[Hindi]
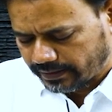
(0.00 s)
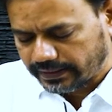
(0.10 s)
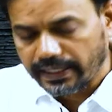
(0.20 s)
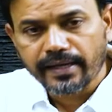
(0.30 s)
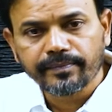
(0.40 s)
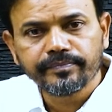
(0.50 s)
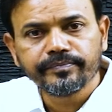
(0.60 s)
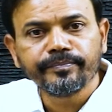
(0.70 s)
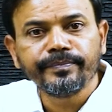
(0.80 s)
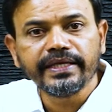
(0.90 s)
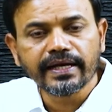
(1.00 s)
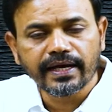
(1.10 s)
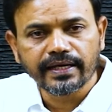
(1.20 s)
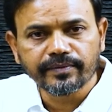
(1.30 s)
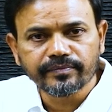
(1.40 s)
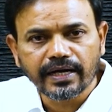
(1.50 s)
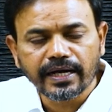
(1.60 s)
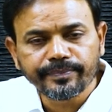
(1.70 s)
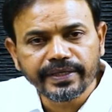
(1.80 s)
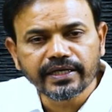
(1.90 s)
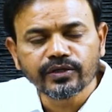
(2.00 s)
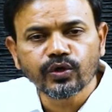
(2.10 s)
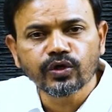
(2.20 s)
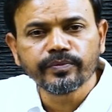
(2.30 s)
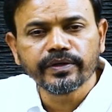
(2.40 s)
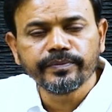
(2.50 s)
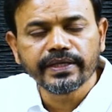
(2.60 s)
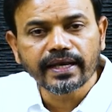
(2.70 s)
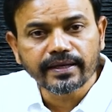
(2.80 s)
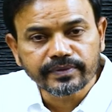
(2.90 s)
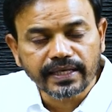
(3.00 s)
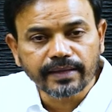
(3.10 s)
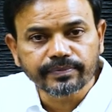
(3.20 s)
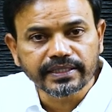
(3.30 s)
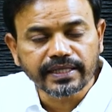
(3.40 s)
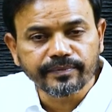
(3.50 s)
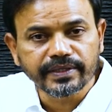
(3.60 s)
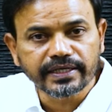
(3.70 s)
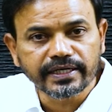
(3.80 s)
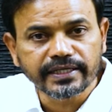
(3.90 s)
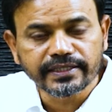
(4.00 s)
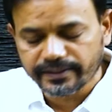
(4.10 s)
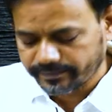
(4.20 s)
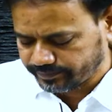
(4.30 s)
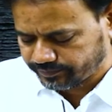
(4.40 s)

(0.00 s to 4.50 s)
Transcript: तालाब मीर आलम आप ही के दौर में मीर आलम तालाब की तामीर की गई थी